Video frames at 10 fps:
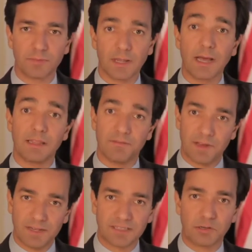a
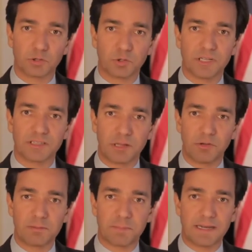diferencia de otros
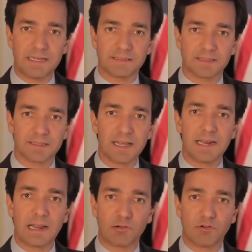estados y países,
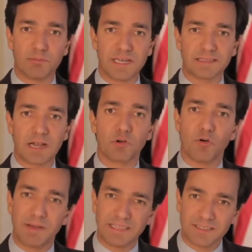la economía está
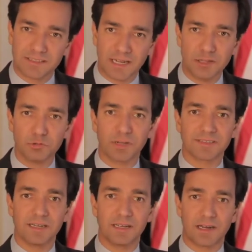comenzando a
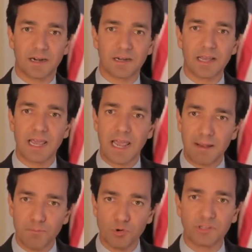acelerar
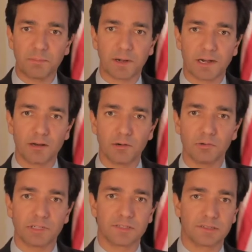en múltiples
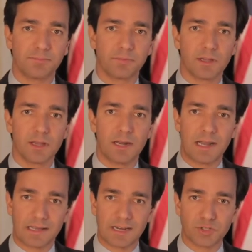renglones.
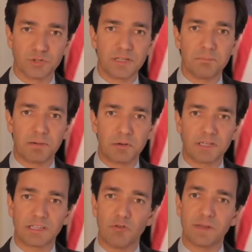La creación de empleos
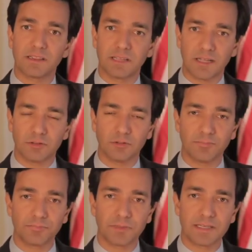está aumentando
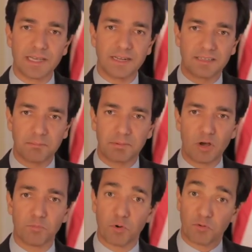y el
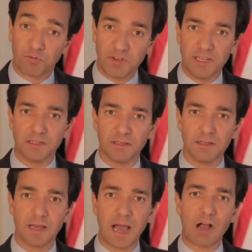desempleo por fin
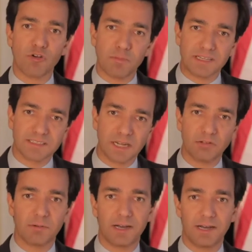ha
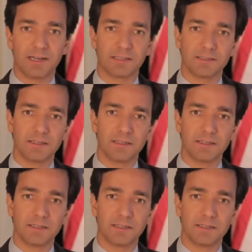comenzado a bajar.